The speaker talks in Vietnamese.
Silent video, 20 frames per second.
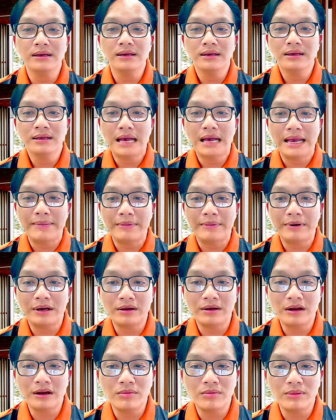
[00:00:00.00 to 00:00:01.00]
ai mà
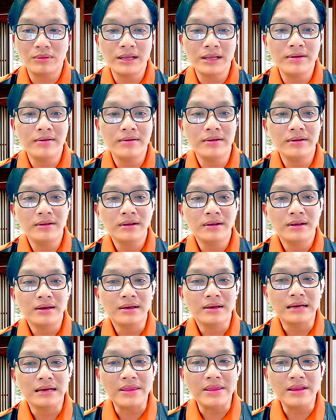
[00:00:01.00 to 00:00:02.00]
đợi đâu mà đi
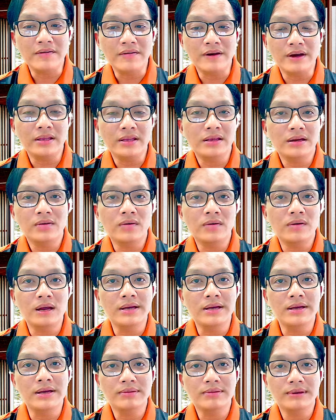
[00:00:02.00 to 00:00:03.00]
đánh như vậy thì nó có
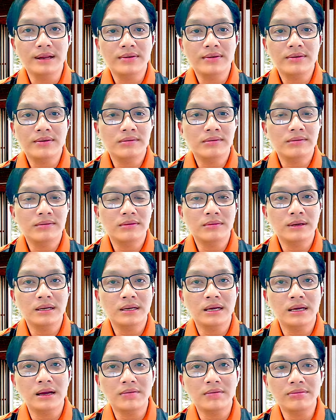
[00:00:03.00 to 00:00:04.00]
lợi lộc gì đâu không có cái
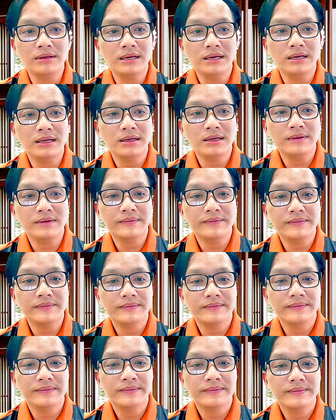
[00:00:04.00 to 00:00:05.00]
lợi lộc gì hết á
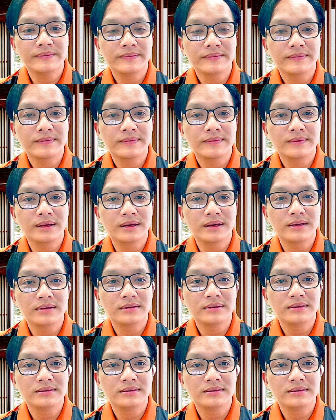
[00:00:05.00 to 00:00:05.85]
à.